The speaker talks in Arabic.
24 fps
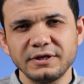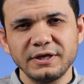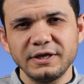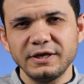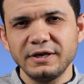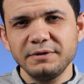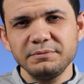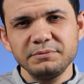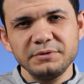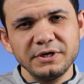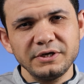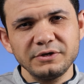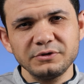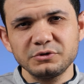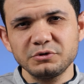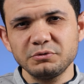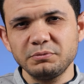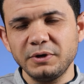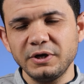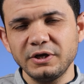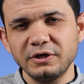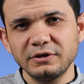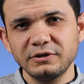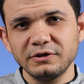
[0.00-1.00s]
كلام يعني
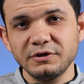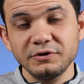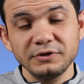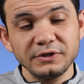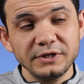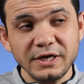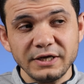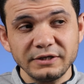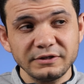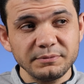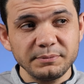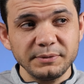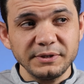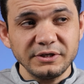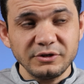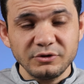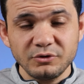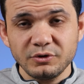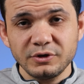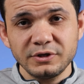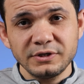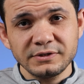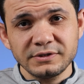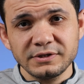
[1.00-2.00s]
سبحان الله والله اتمنى ان
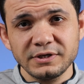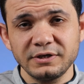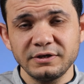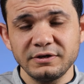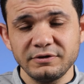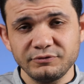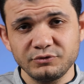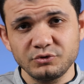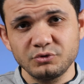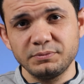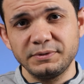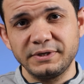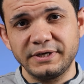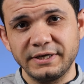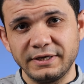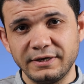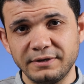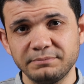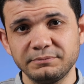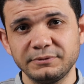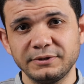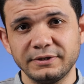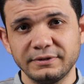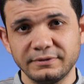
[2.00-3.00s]
هو ينصح نفسه
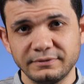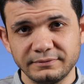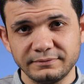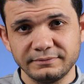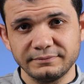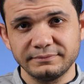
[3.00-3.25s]
بالكلام ده